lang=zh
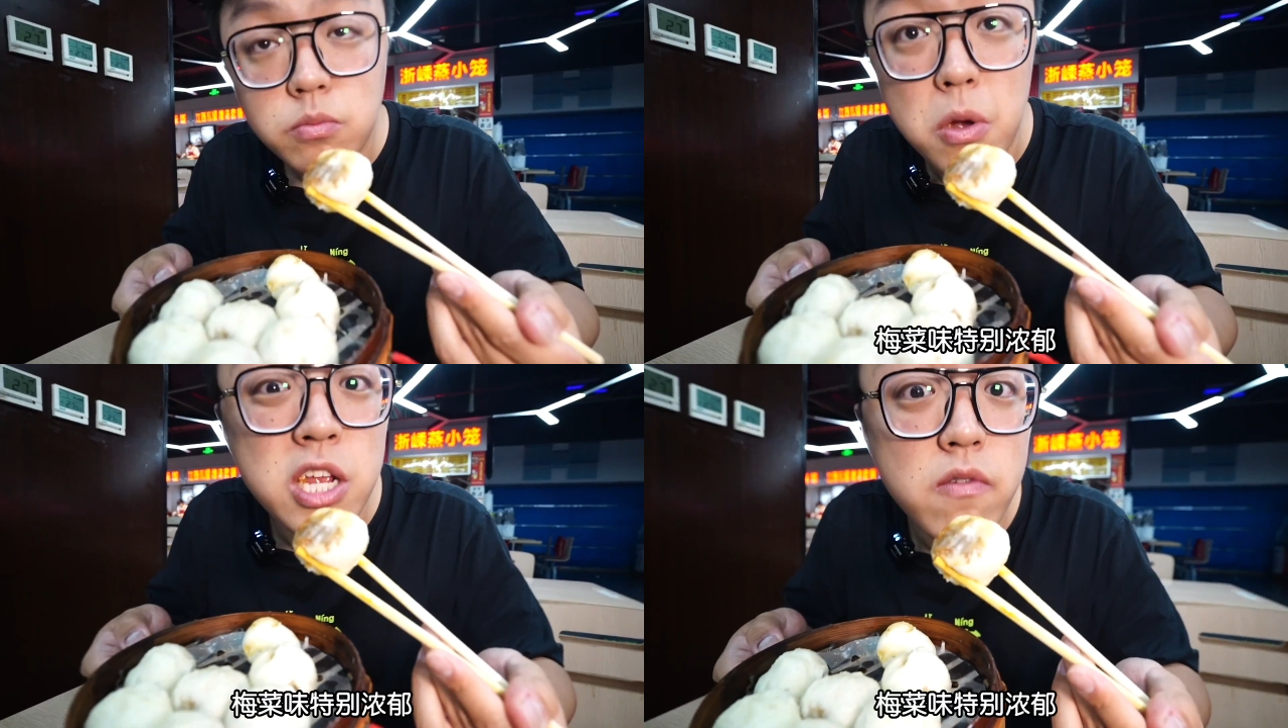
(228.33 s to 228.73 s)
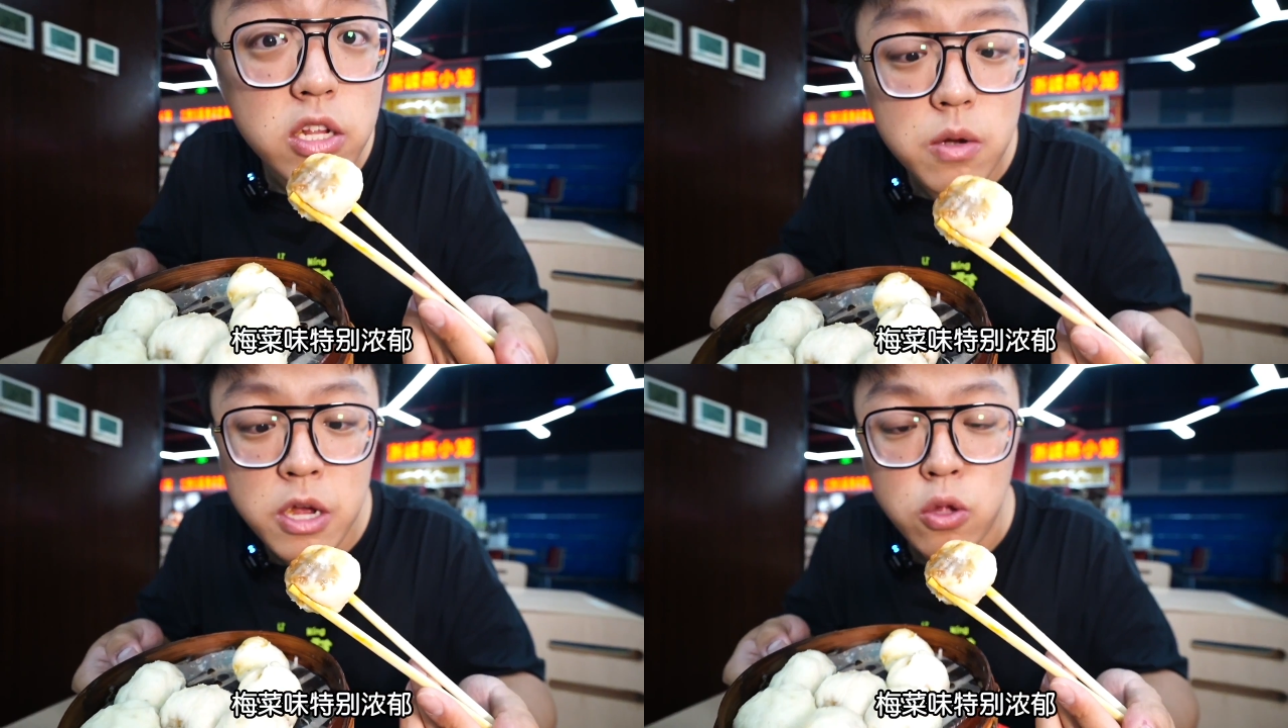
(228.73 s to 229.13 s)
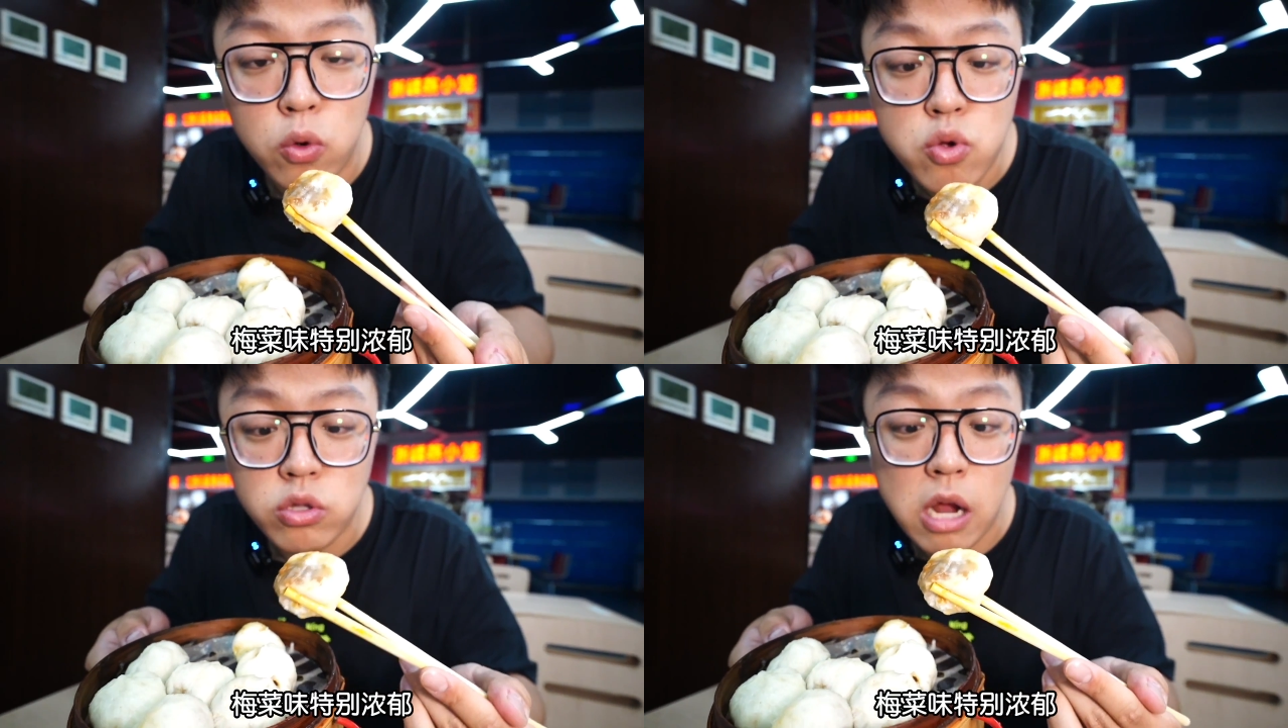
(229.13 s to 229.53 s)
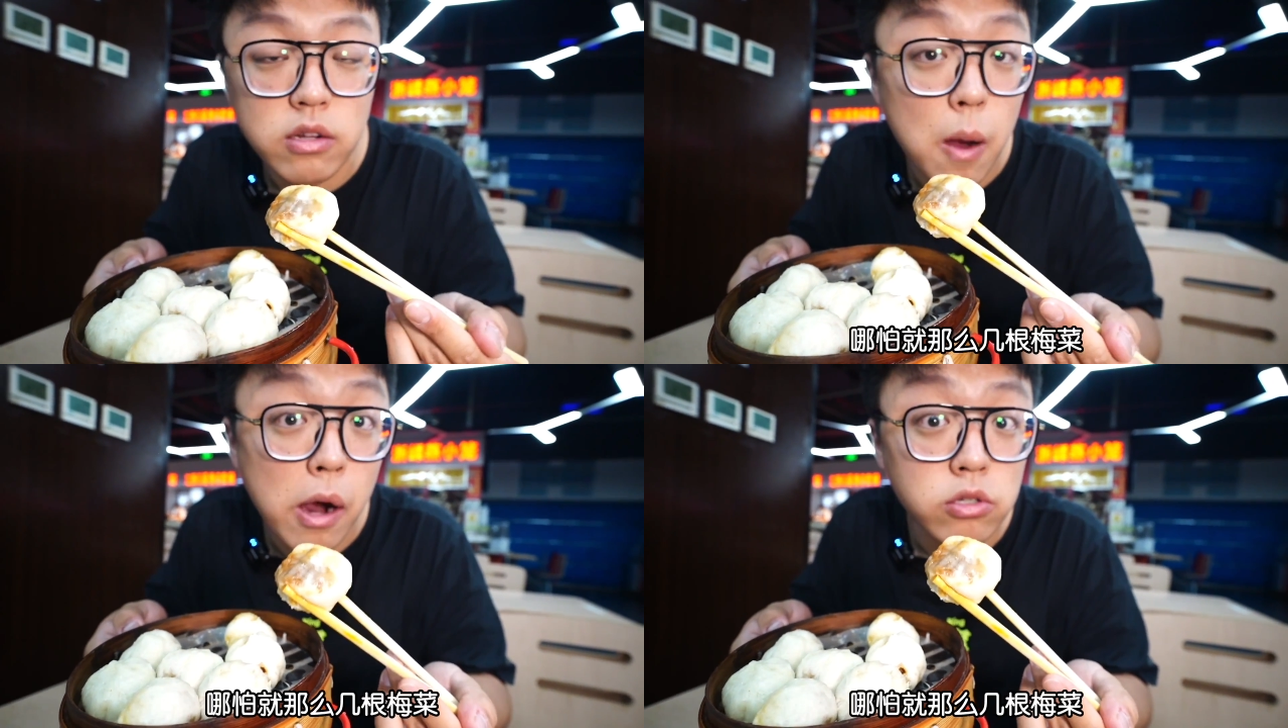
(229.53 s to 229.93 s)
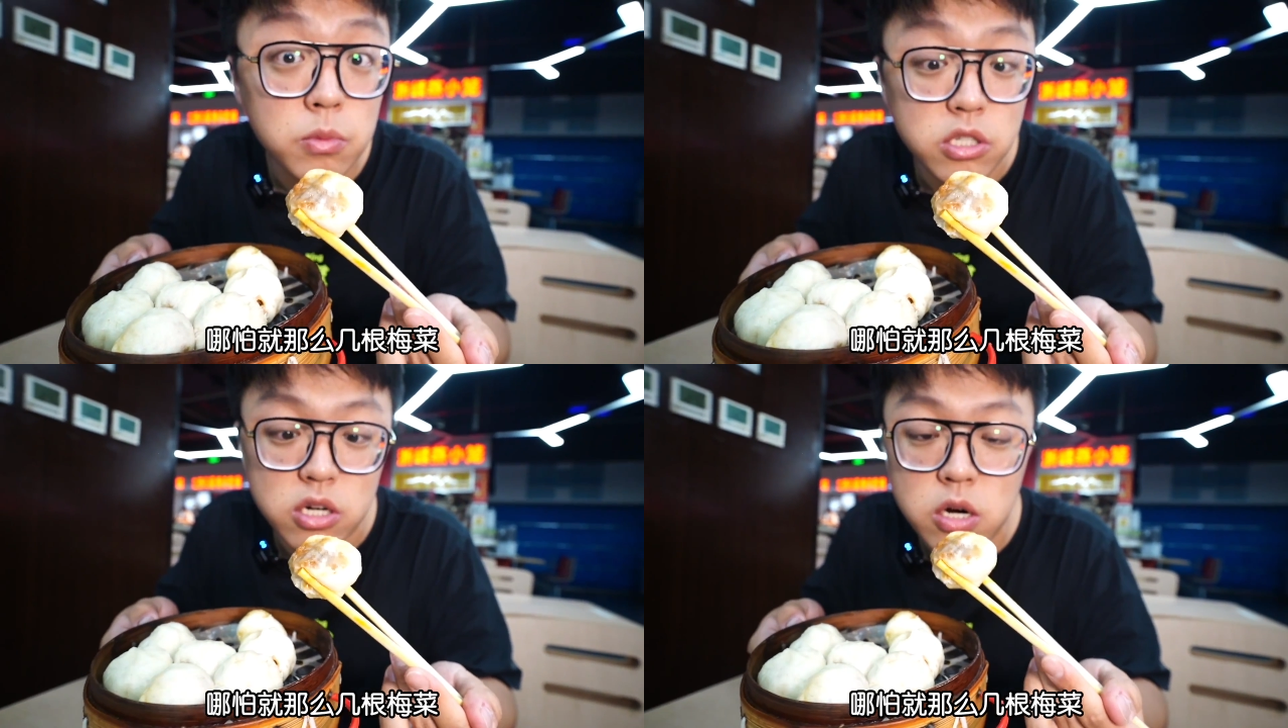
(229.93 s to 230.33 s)
梅菜味特别浓郁，哪哪怕就那么
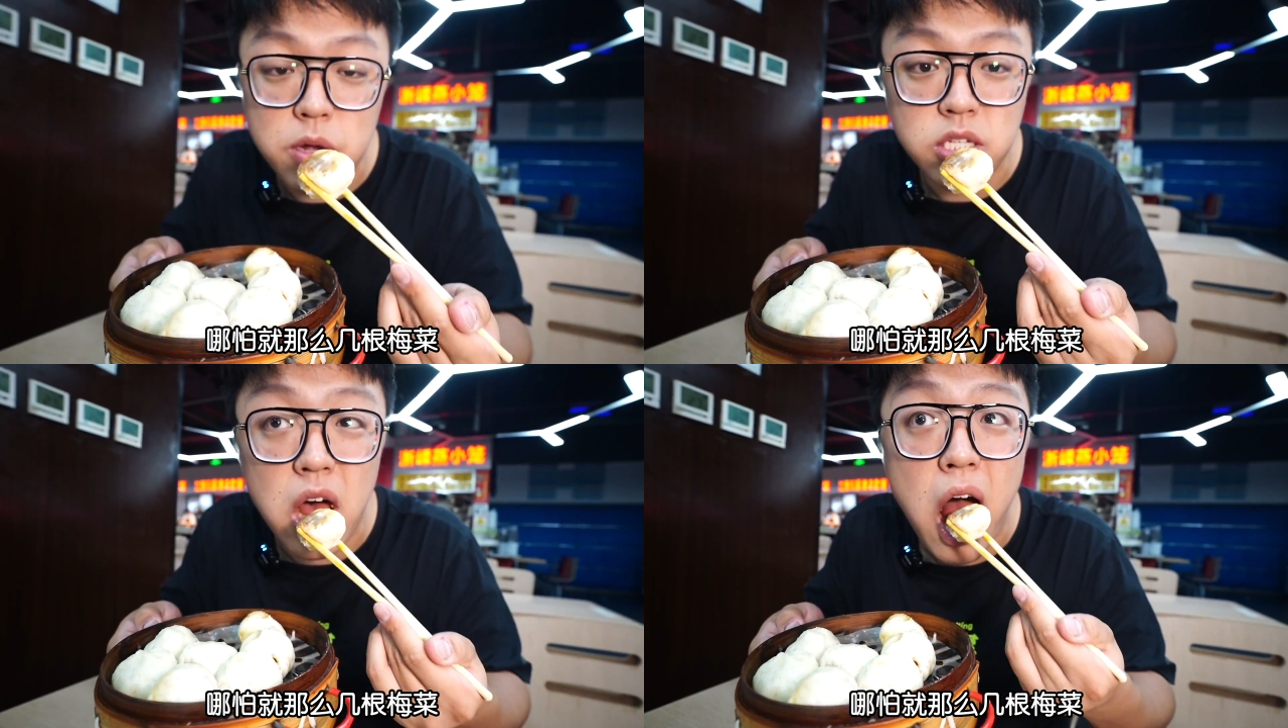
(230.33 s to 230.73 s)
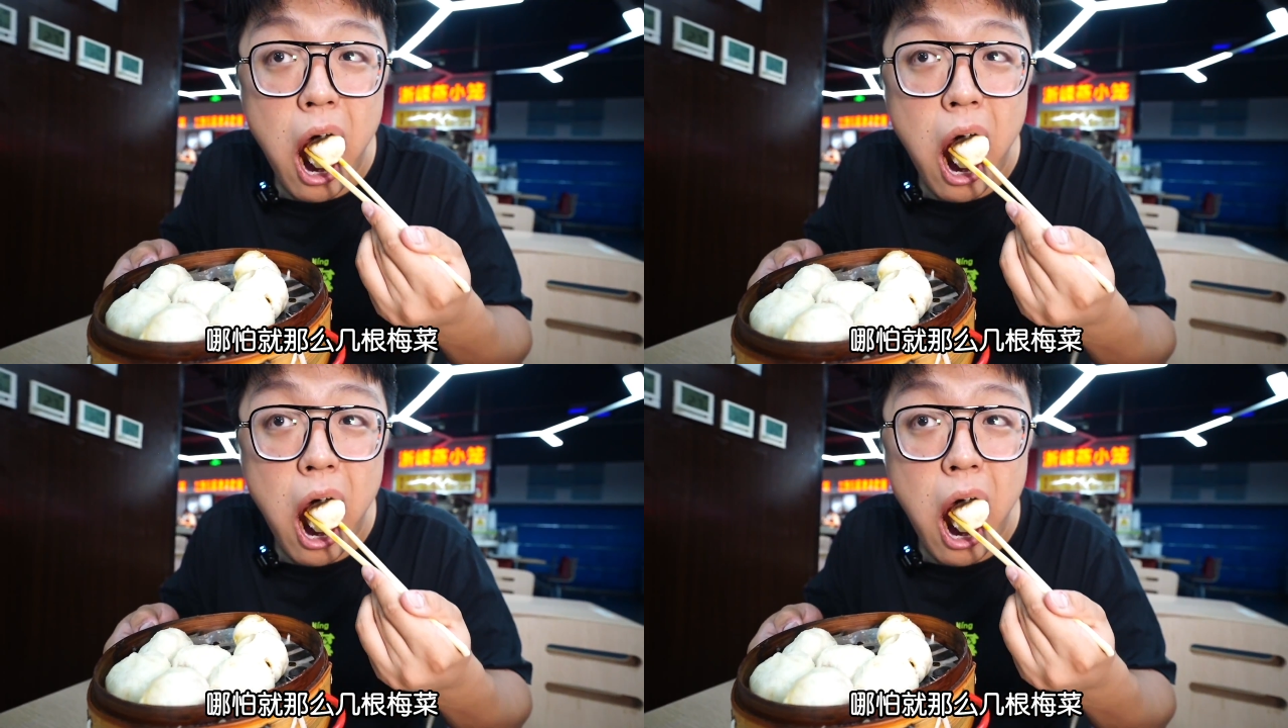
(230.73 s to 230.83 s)
几根梅菜，